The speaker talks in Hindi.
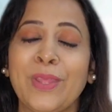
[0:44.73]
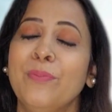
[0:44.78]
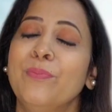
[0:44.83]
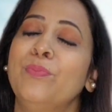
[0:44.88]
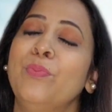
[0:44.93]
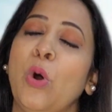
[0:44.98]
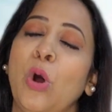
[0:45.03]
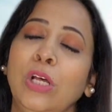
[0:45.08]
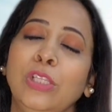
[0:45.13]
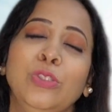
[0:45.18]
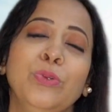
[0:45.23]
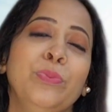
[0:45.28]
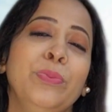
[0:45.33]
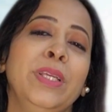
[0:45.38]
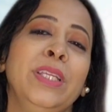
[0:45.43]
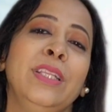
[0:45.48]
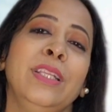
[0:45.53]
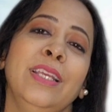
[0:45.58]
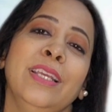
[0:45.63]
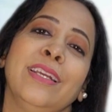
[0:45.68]
बहुत
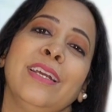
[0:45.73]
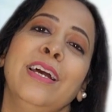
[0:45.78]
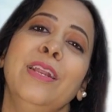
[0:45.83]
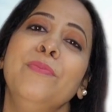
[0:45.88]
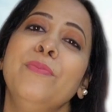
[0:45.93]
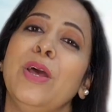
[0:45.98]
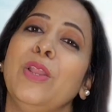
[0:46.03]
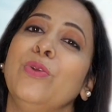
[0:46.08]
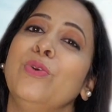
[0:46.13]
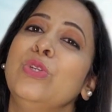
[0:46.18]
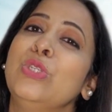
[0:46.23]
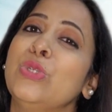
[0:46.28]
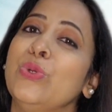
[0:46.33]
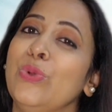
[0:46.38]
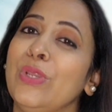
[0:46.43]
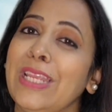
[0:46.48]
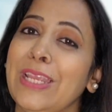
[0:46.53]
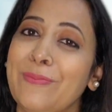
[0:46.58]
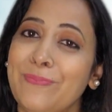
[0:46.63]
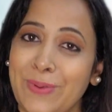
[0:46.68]
उम्मीद लेकर मनोज
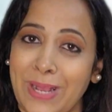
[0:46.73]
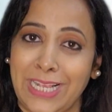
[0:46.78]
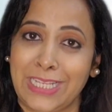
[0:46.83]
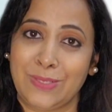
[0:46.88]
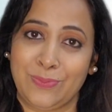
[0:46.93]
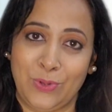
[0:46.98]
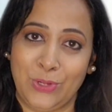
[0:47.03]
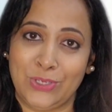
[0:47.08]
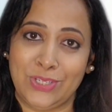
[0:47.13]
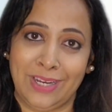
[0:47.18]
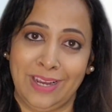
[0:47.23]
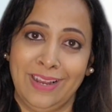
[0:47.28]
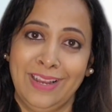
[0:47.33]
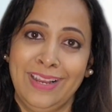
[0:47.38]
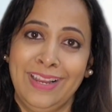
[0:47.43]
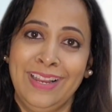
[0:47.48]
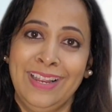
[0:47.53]
उनके पास पहुंचा